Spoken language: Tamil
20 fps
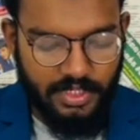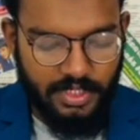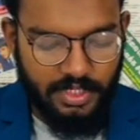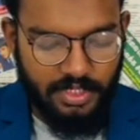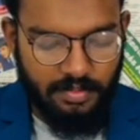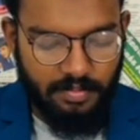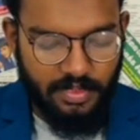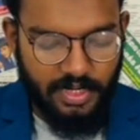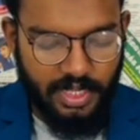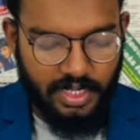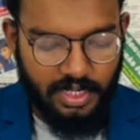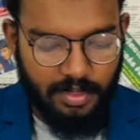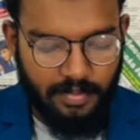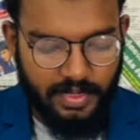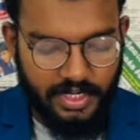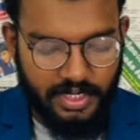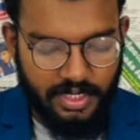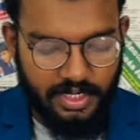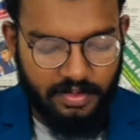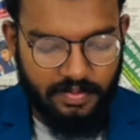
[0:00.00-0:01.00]
மீண்டும்
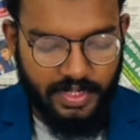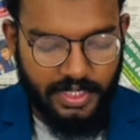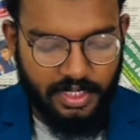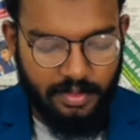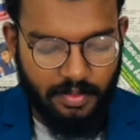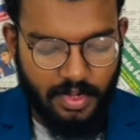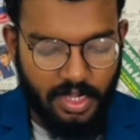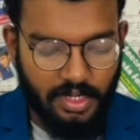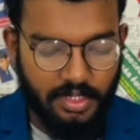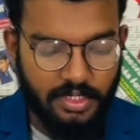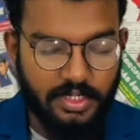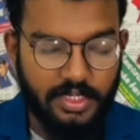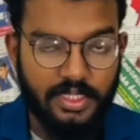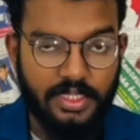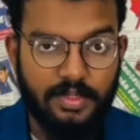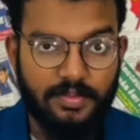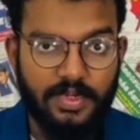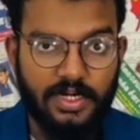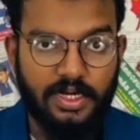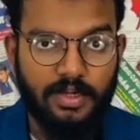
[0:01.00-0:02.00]
விளக்கமறியலில் வைக்குமாறு
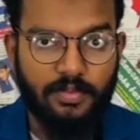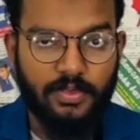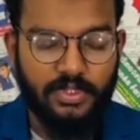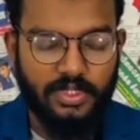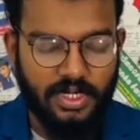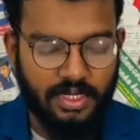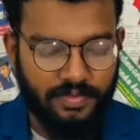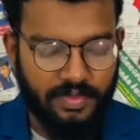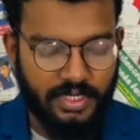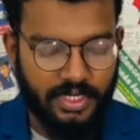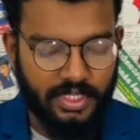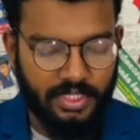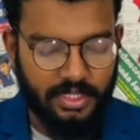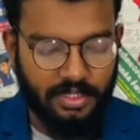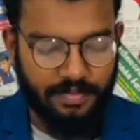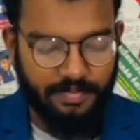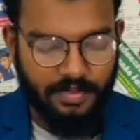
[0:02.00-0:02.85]
நீதிமன்றம் உத்தரவிட்டது